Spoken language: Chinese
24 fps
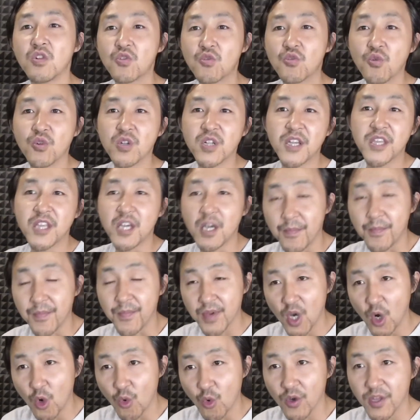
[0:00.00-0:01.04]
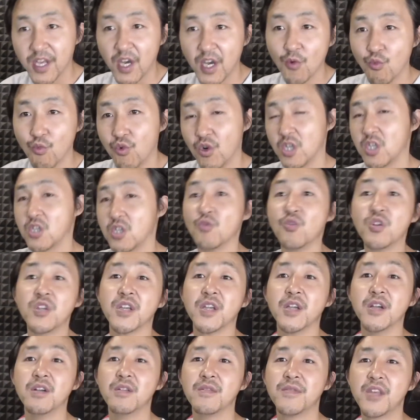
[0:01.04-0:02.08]
共产党不要毁在我手
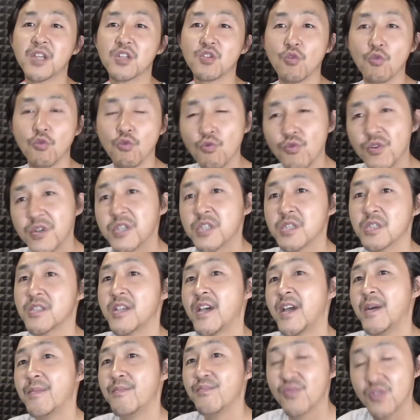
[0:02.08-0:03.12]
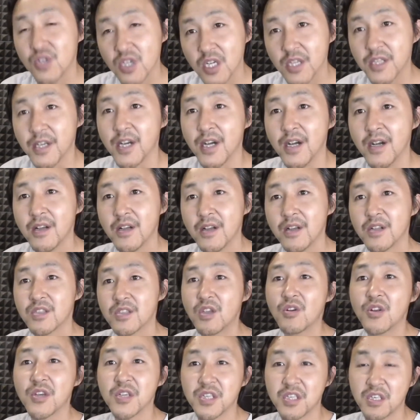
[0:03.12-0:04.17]
里，那是胡温时代不折腾。
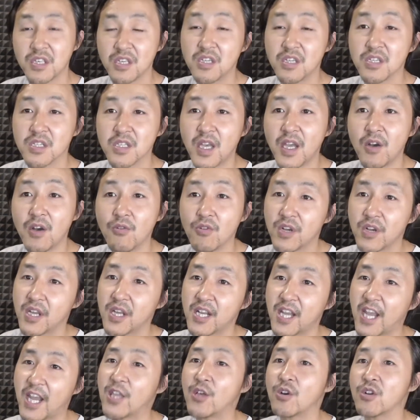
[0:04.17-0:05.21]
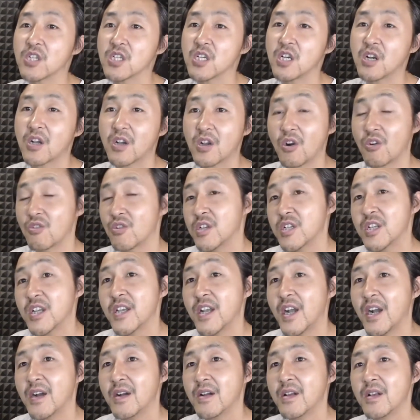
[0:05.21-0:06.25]
到了习时代 ，OK， 开倒车搞成这
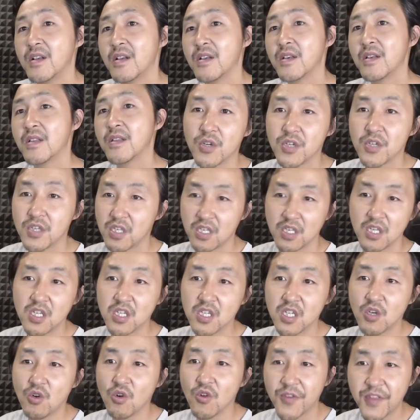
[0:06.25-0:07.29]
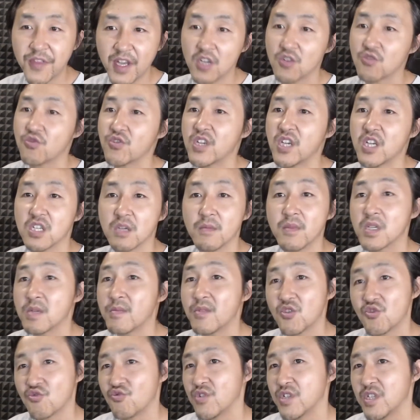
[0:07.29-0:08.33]
样。习之后再出现什么什
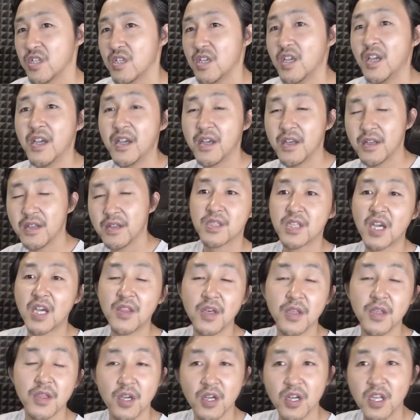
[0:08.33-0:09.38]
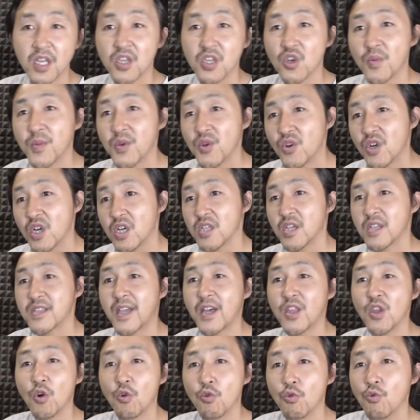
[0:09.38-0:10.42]
么主席，他的能力有没有可能
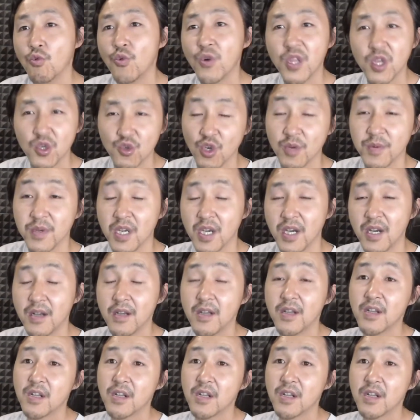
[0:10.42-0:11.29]
达到胡温的水平？